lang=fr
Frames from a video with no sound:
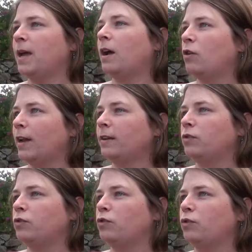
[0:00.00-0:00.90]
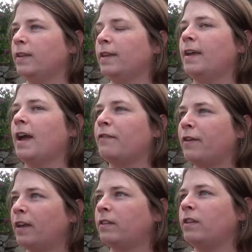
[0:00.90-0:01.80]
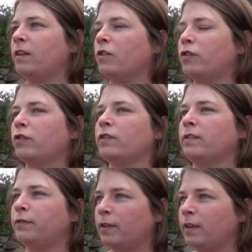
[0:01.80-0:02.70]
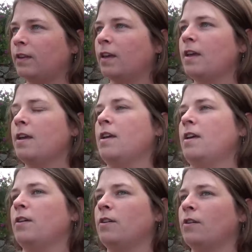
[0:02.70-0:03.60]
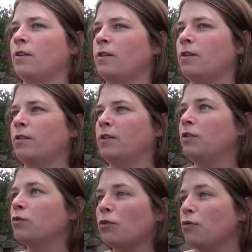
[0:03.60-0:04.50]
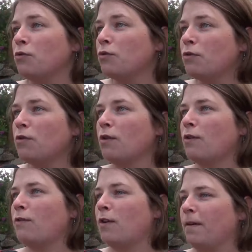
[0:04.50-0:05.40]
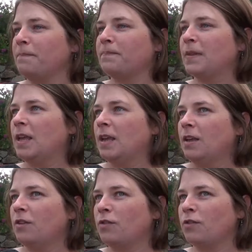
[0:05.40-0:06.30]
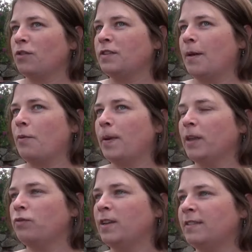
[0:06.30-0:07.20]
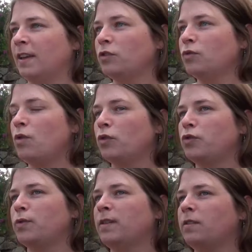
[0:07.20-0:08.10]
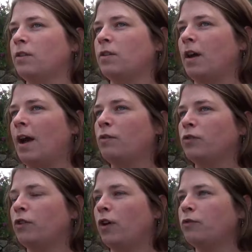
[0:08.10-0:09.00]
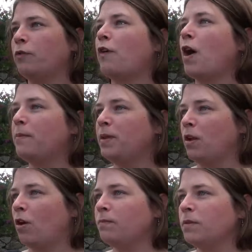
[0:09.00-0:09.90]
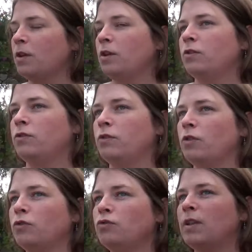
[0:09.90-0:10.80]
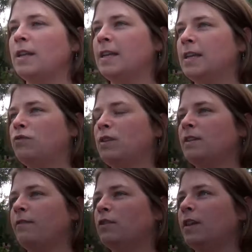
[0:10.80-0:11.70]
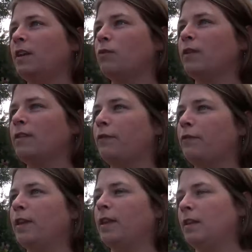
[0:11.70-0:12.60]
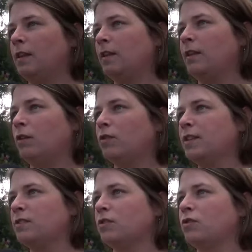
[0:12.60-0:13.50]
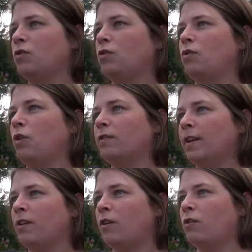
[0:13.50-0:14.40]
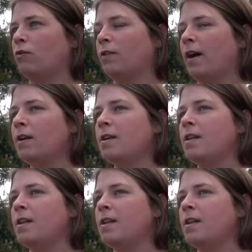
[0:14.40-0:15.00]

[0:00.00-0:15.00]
à la collecte de données avec des scientifiques, des curieux, euh, voilà. Euh, c'est à peu près toutes les actions. Ensuite, euh, à l'automne, on fera un bilan de tous les inventaires qui ont été faits et des, connaissances antérieures que l'on a